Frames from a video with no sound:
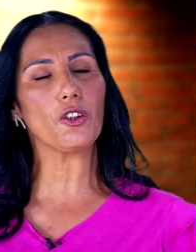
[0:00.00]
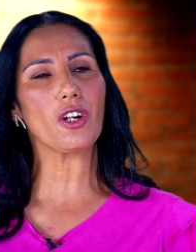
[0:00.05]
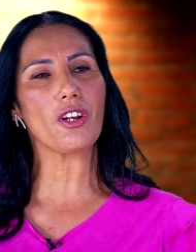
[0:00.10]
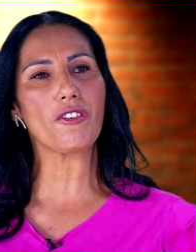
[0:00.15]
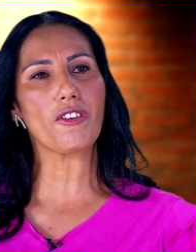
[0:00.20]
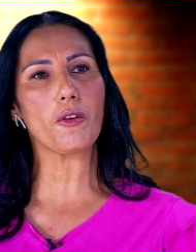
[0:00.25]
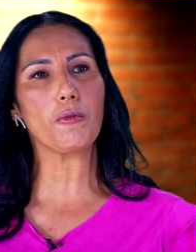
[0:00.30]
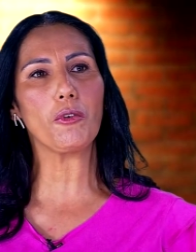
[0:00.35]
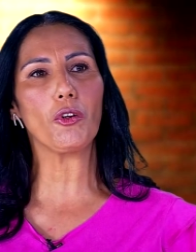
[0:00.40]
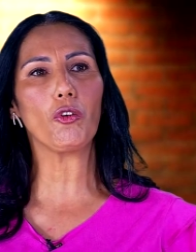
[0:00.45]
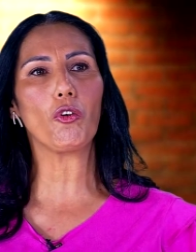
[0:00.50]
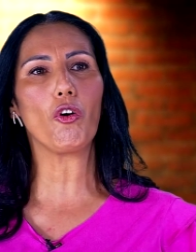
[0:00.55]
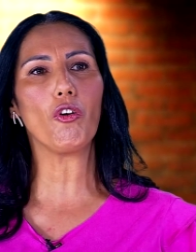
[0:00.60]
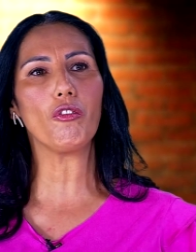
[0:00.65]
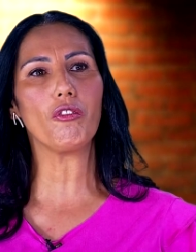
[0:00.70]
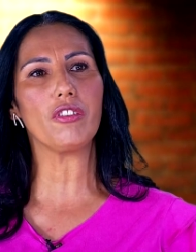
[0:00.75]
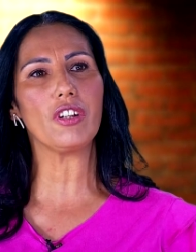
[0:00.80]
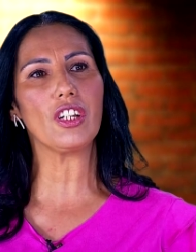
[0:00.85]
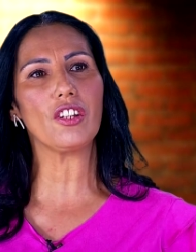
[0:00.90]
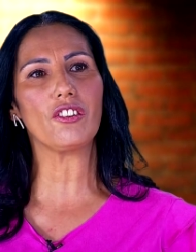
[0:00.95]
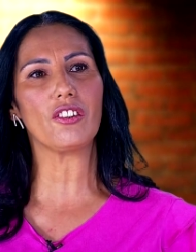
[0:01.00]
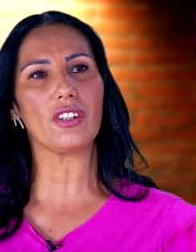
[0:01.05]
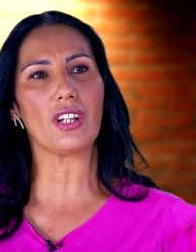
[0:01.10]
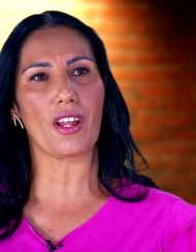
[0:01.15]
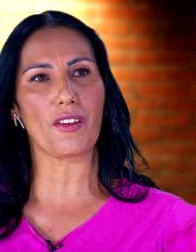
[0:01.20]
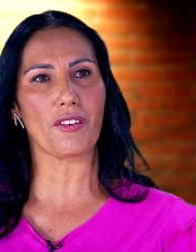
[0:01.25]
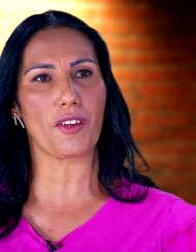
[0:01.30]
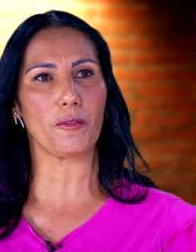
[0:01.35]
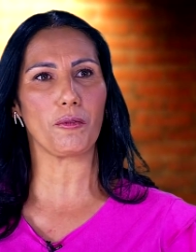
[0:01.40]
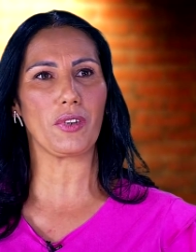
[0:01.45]
eu recebi um convite
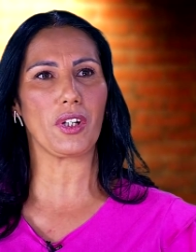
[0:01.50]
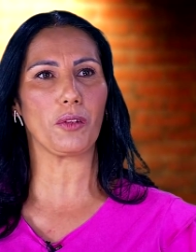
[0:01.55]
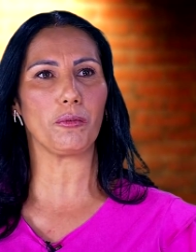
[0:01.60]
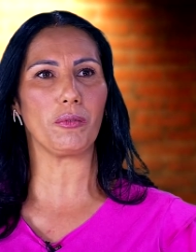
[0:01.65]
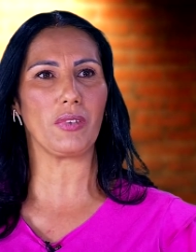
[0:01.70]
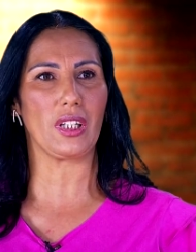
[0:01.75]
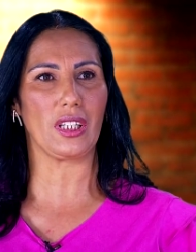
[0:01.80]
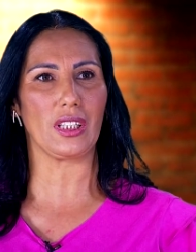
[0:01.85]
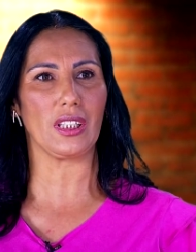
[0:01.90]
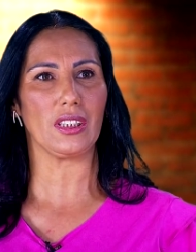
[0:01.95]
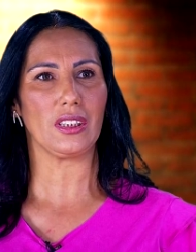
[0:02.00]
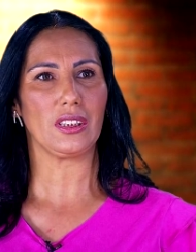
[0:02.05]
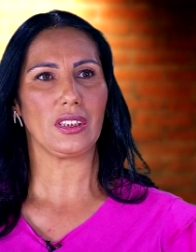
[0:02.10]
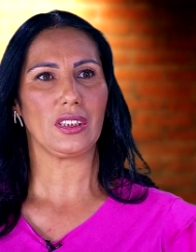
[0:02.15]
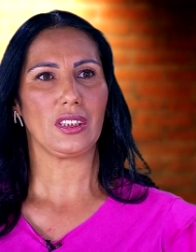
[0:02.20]
dessa minha amiga,